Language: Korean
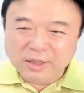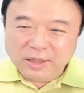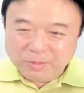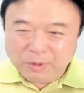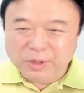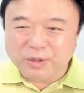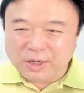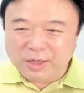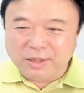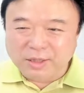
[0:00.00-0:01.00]
뭐
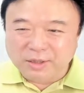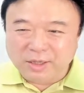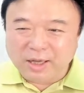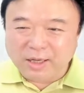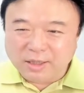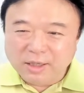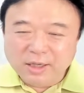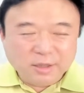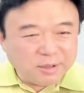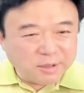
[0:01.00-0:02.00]
이렇게 되는데
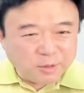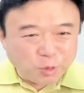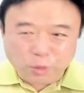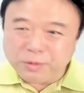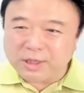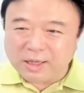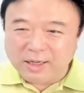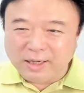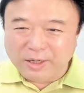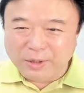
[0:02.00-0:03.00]
뜻은 조금씩
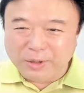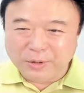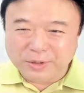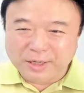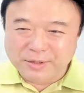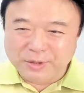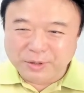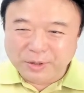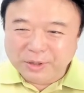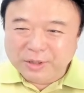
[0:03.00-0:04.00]
달라요.
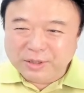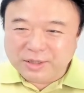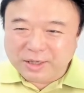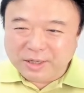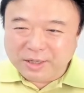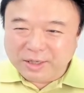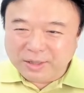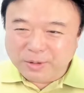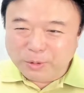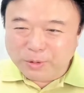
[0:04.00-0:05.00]
그래서 제가
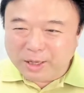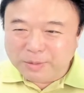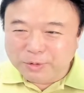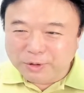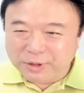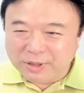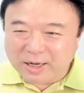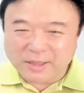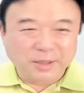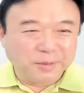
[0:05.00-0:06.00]
요 예문을
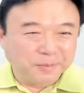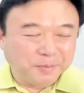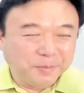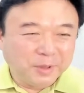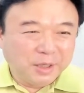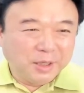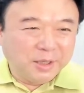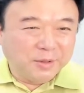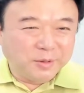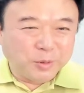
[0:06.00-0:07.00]
가끔
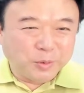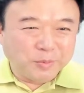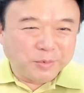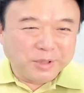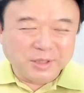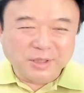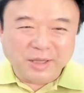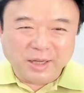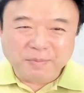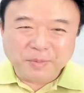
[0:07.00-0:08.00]
좀
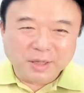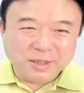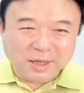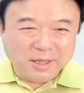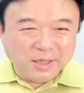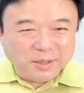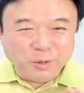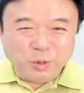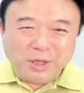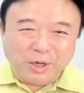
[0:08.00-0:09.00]
쓰는데 제가 힐튼
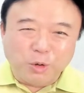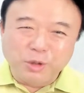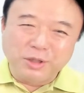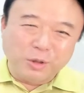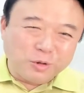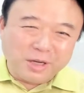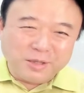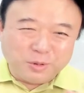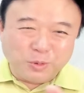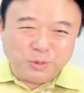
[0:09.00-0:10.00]
호텔 어 이제 역사
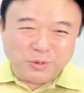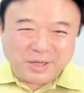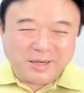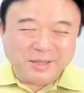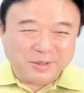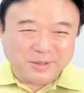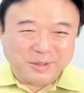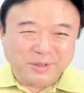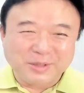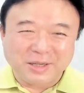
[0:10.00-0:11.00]
속으로
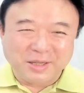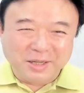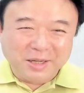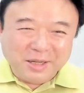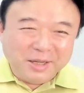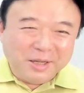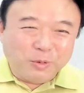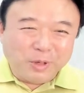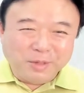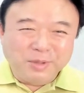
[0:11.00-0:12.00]
사라졌어요. 제가
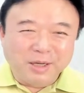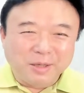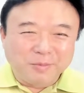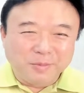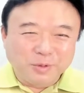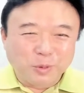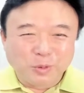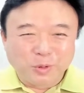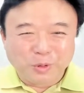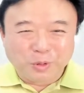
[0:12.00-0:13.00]
YBM
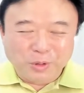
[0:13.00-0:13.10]
종로